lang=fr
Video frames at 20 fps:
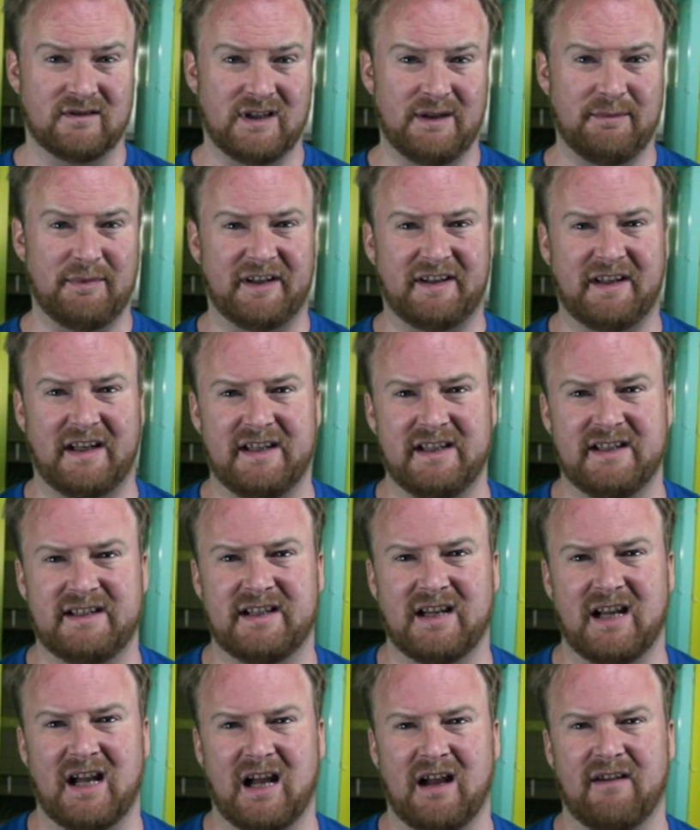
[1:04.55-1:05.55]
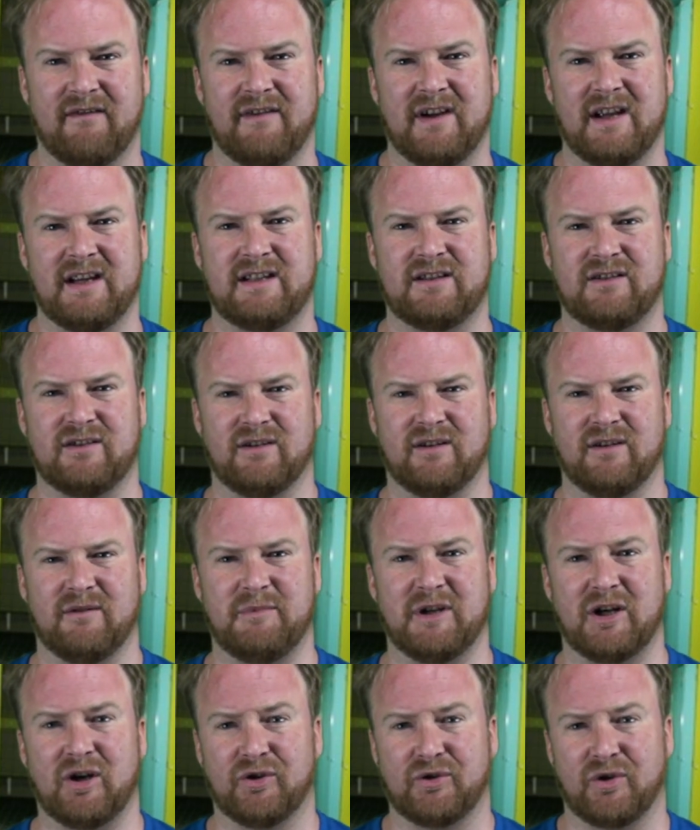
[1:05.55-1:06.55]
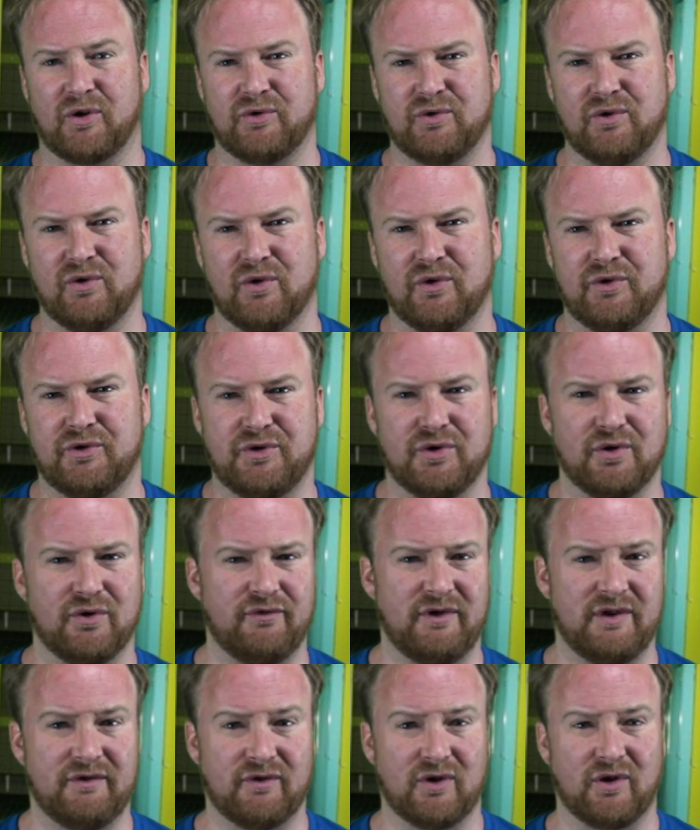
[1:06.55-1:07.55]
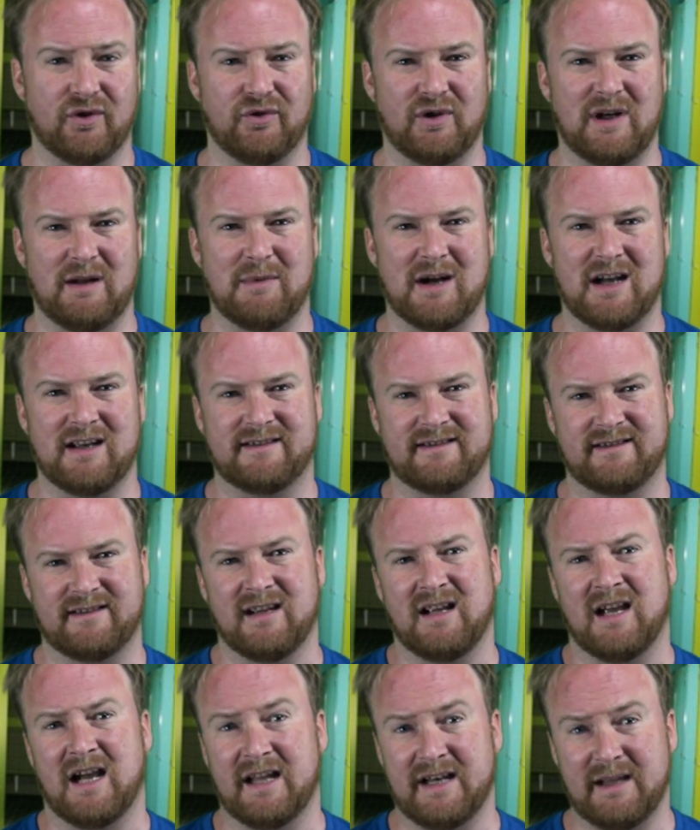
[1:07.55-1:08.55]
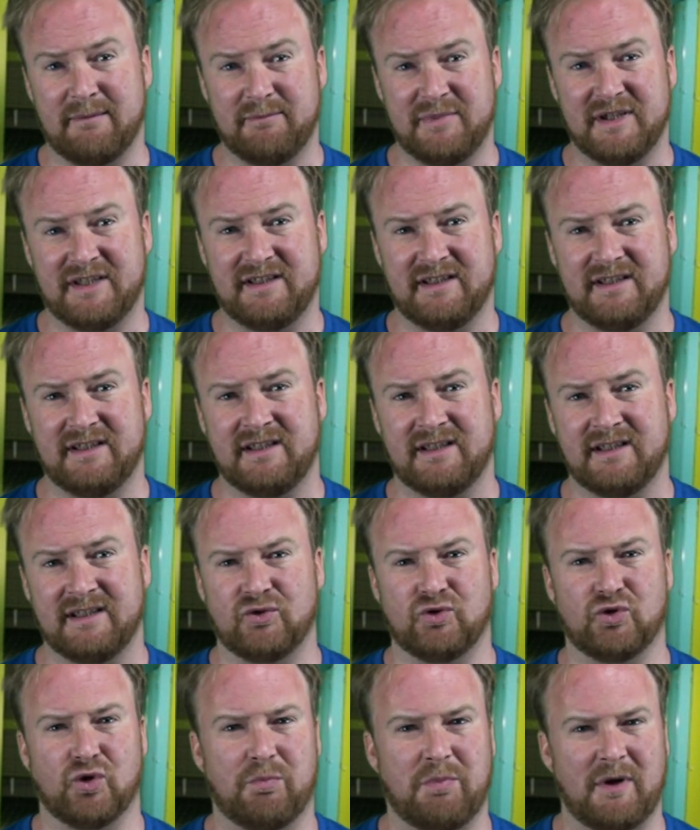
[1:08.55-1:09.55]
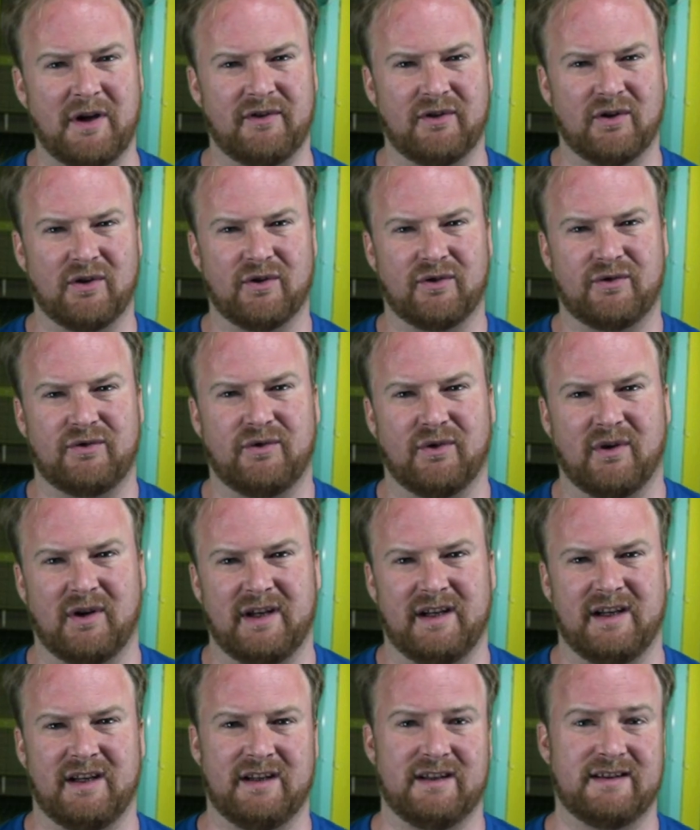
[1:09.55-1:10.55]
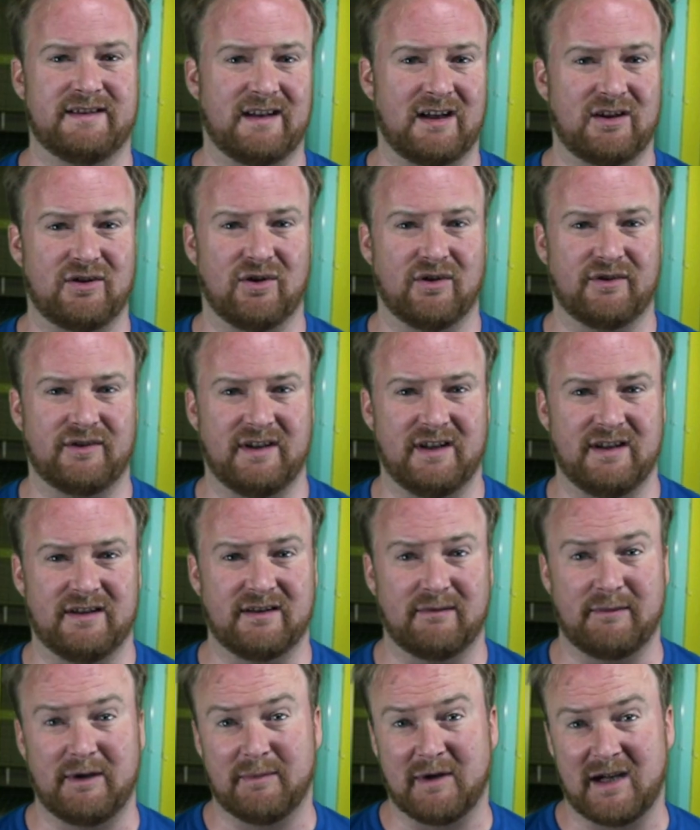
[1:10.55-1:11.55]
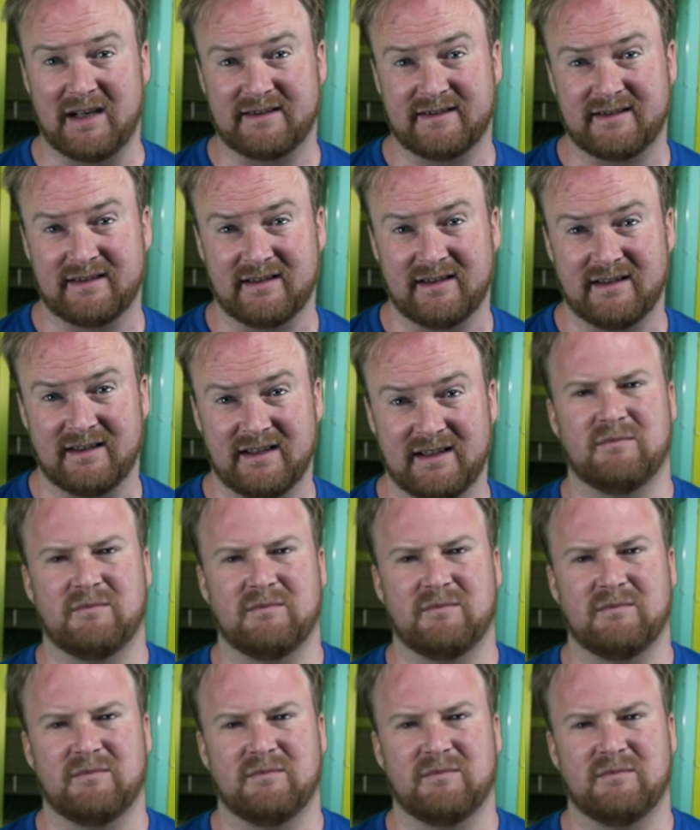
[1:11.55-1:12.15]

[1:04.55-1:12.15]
Les Britanniques avec euh, bien entendu le dieu vivant de la brasse, Adam Peaty, toujours présent sur les 50 et 100 mètres brasse.